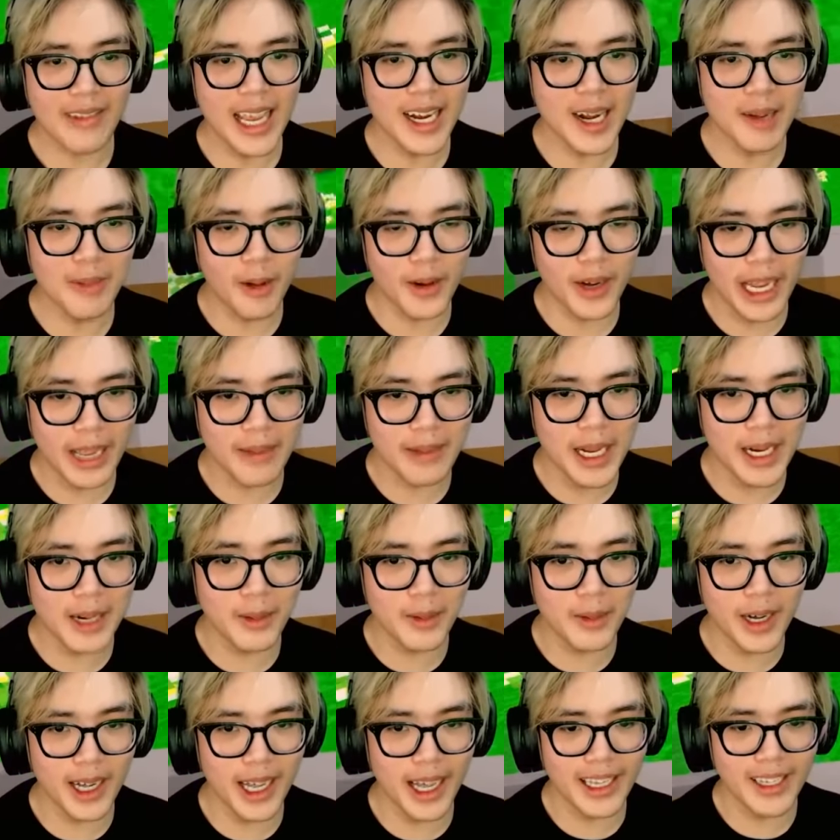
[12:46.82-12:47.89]
giết được một người em giết được
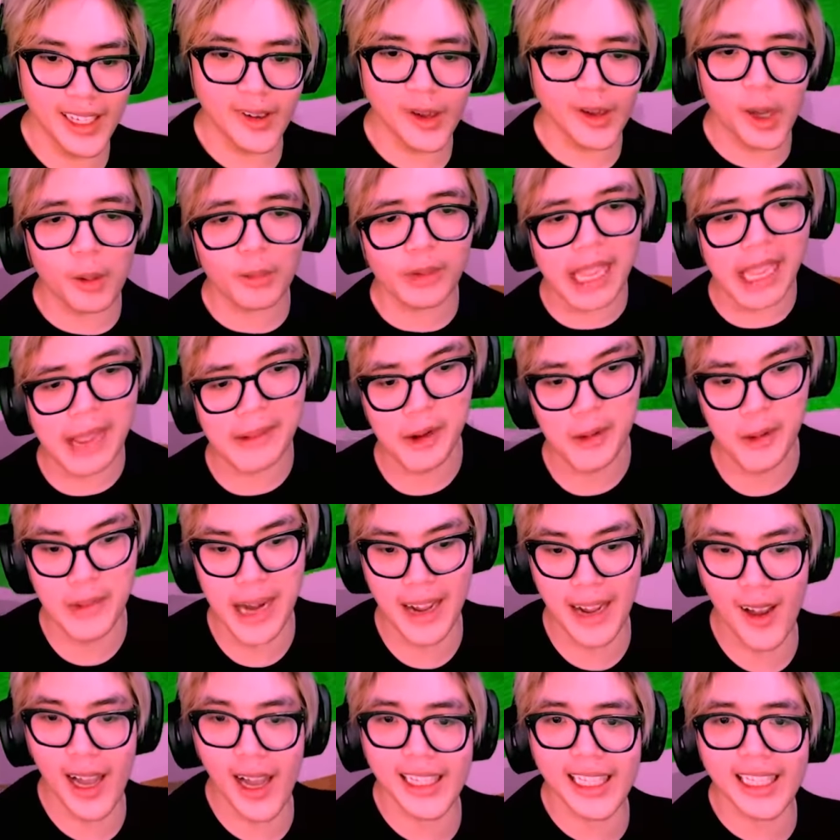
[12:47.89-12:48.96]
một người rồi cuối cùng em cũng
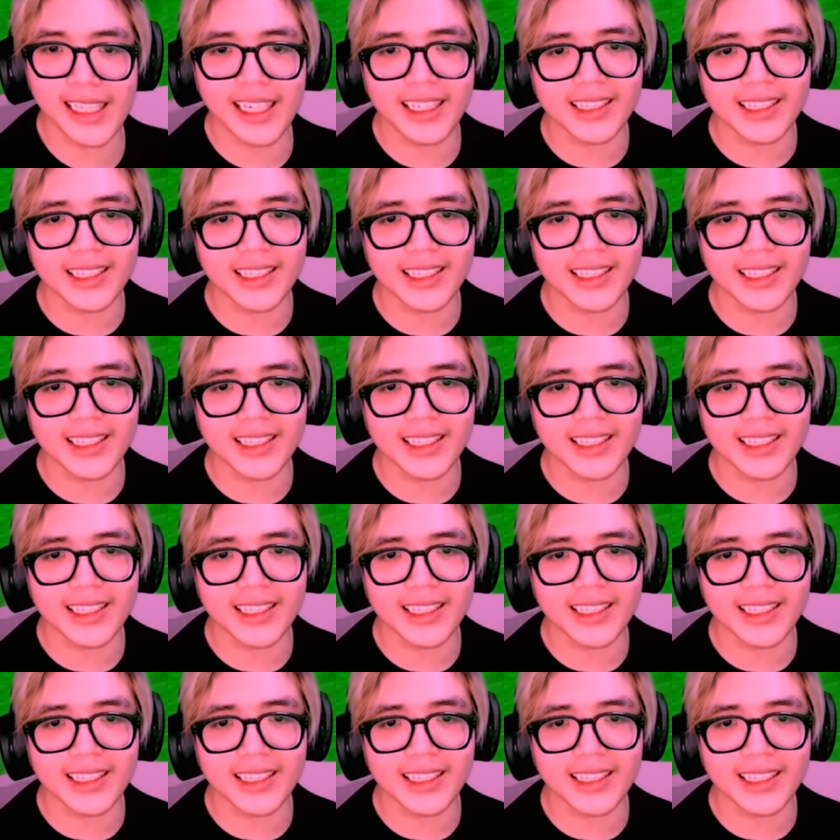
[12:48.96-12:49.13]
đã có ít anh